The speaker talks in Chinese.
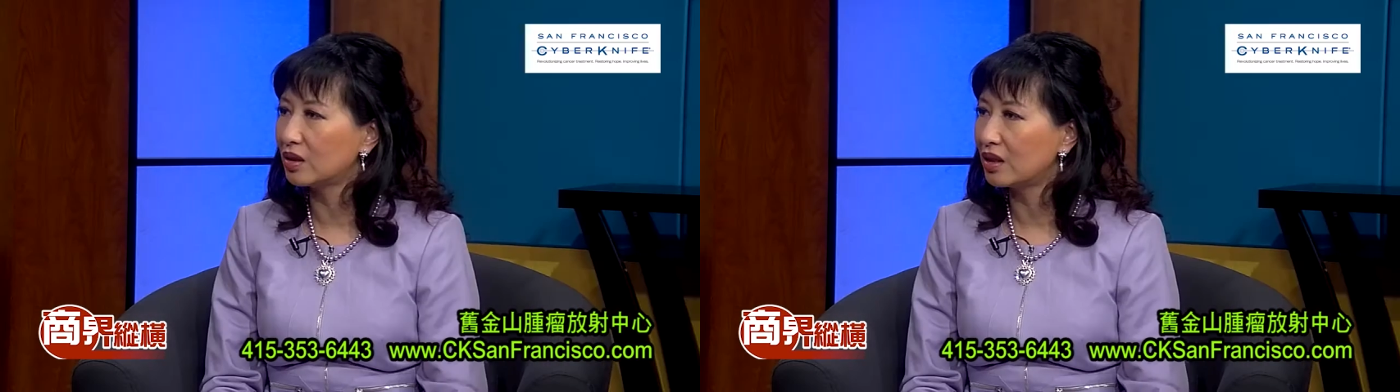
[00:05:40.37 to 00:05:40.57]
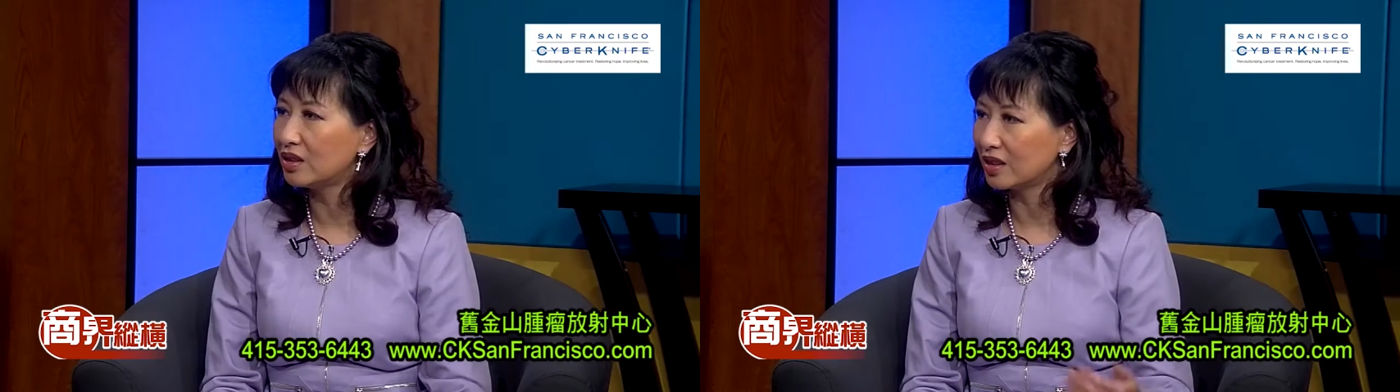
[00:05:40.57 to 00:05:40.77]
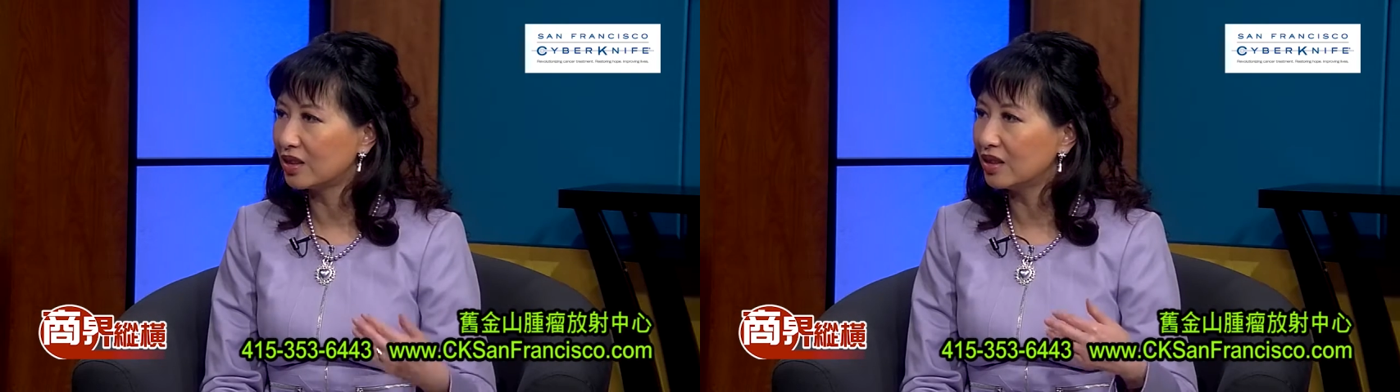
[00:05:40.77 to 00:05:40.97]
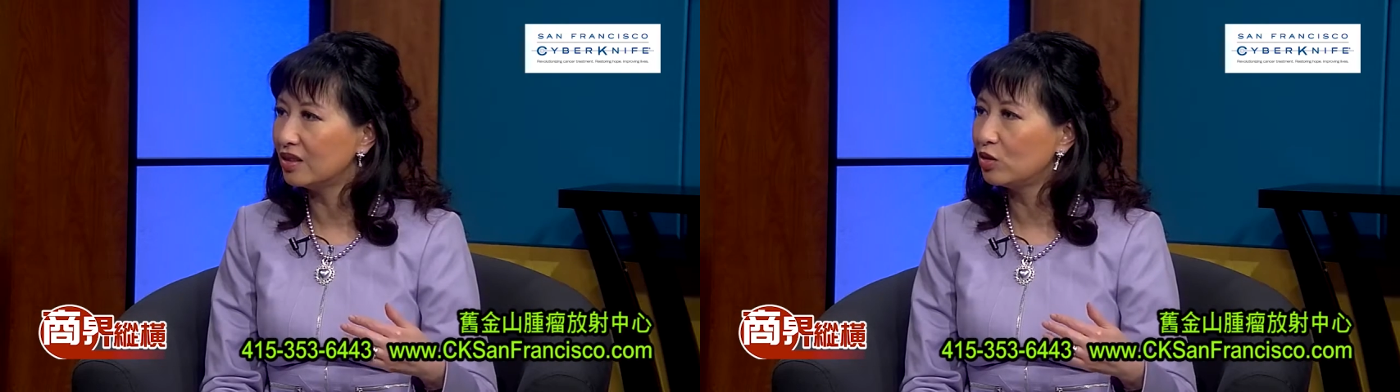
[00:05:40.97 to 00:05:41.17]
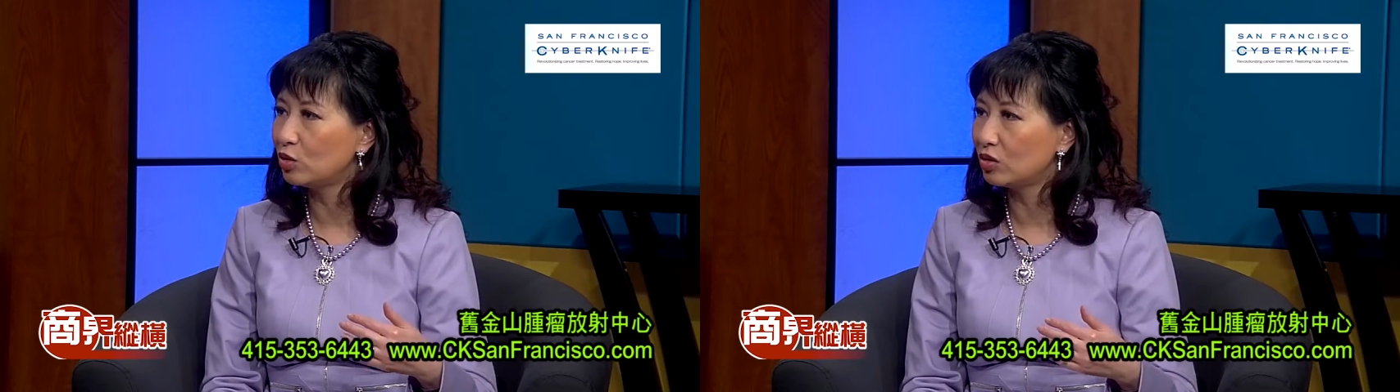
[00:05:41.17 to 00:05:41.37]
而且可能
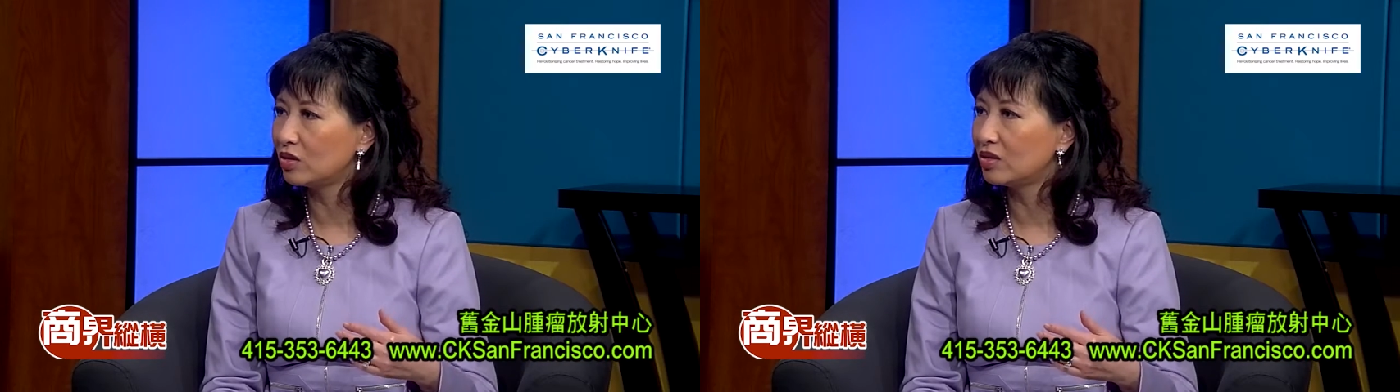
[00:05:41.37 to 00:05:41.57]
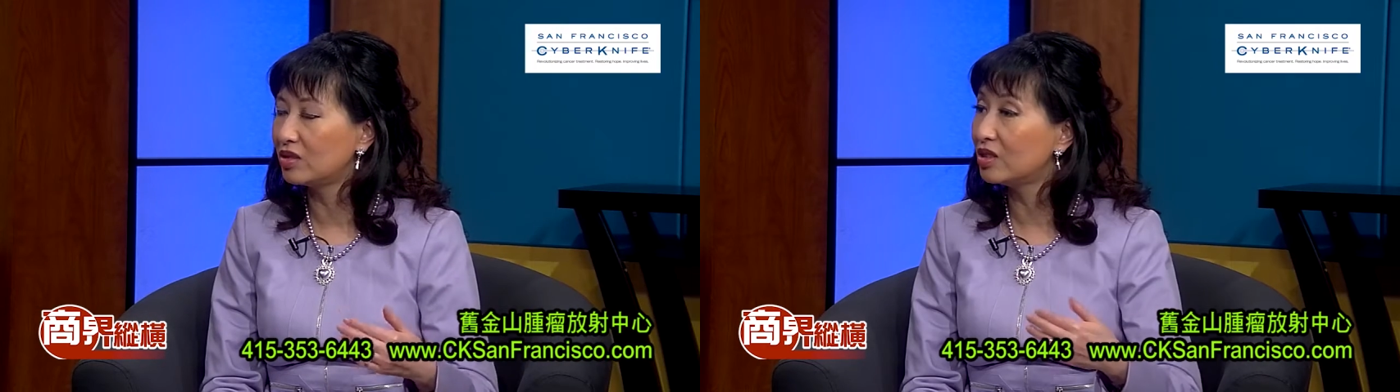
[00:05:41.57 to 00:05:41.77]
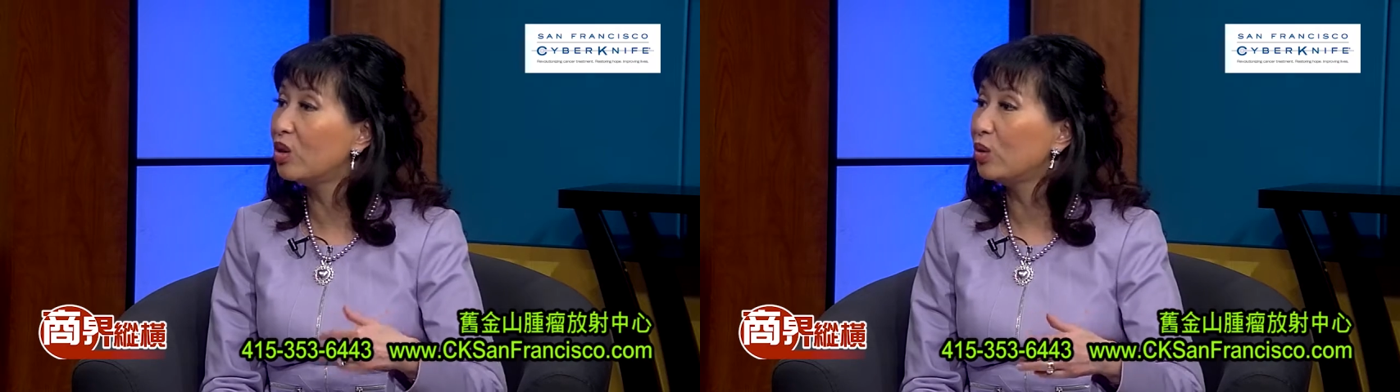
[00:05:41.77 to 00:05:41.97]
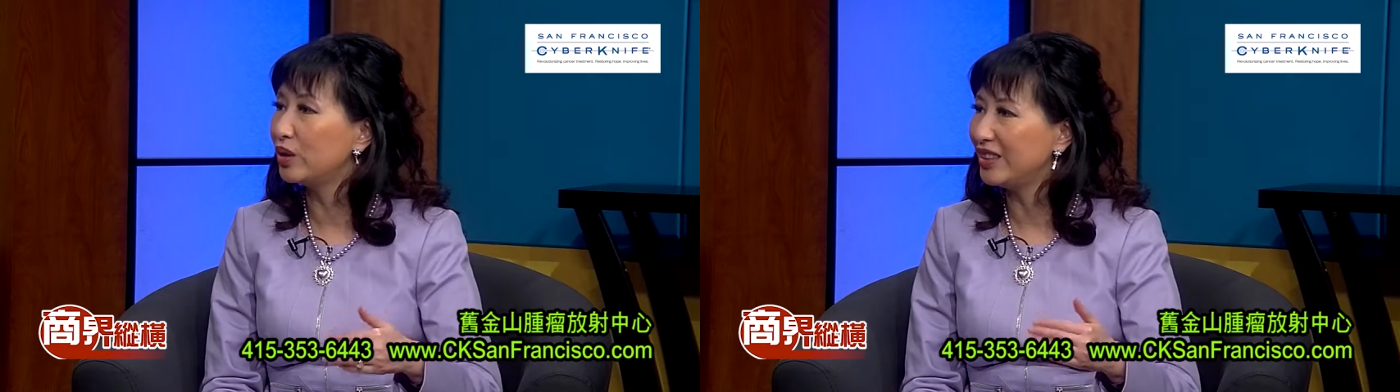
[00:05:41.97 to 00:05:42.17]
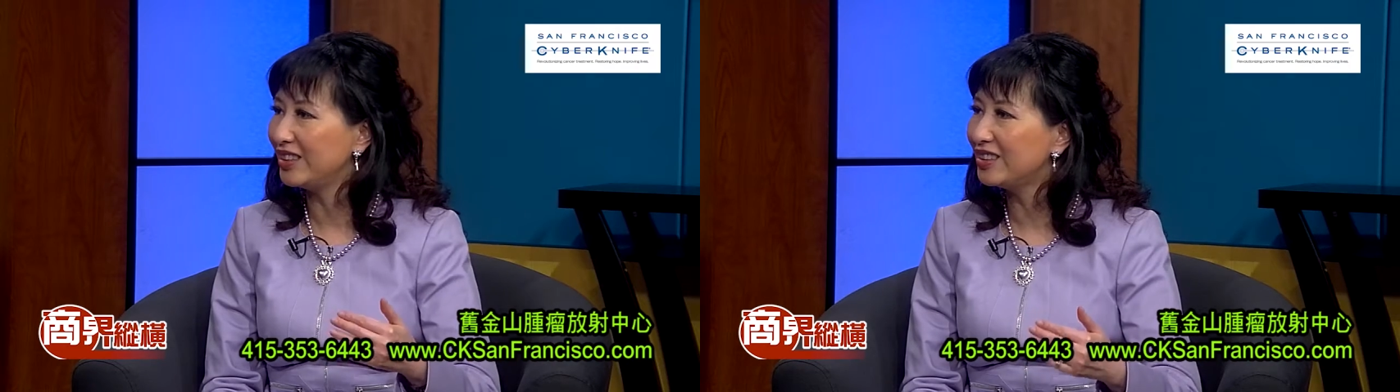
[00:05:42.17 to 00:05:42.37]
就是之后会影